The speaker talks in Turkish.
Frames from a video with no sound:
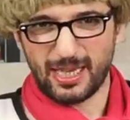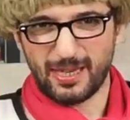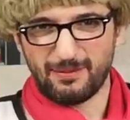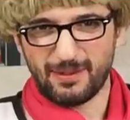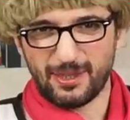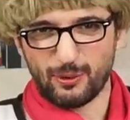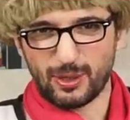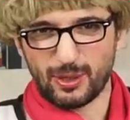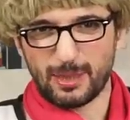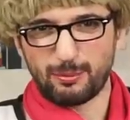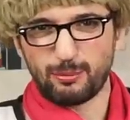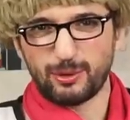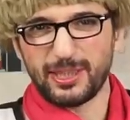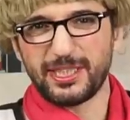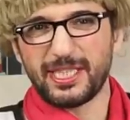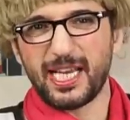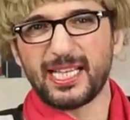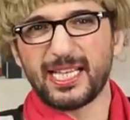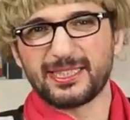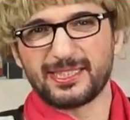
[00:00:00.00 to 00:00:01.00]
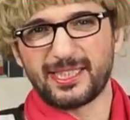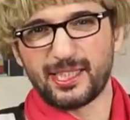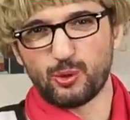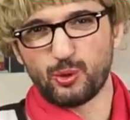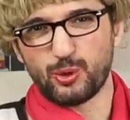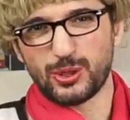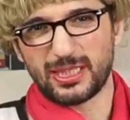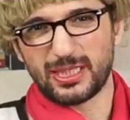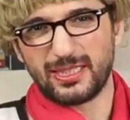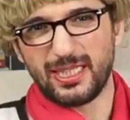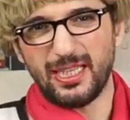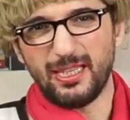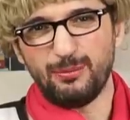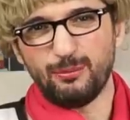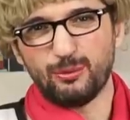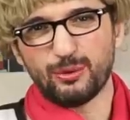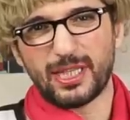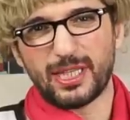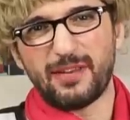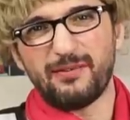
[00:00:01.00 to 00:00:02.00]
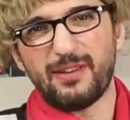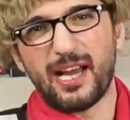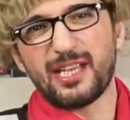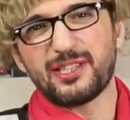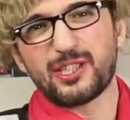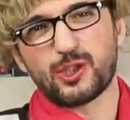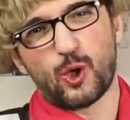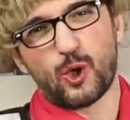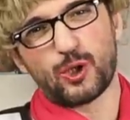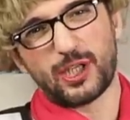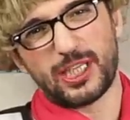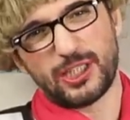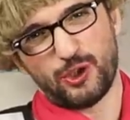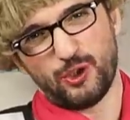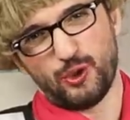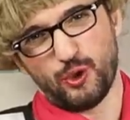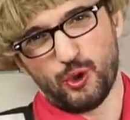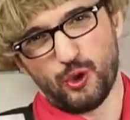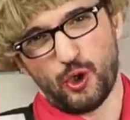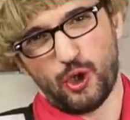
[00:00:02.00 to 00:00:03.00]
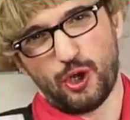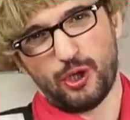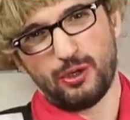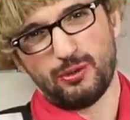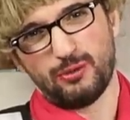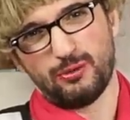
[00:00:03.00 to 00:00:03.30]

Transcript: evleniyorlar. Bunu iki askeri ücretle. Bunlar evi anca zor geçindiriyor.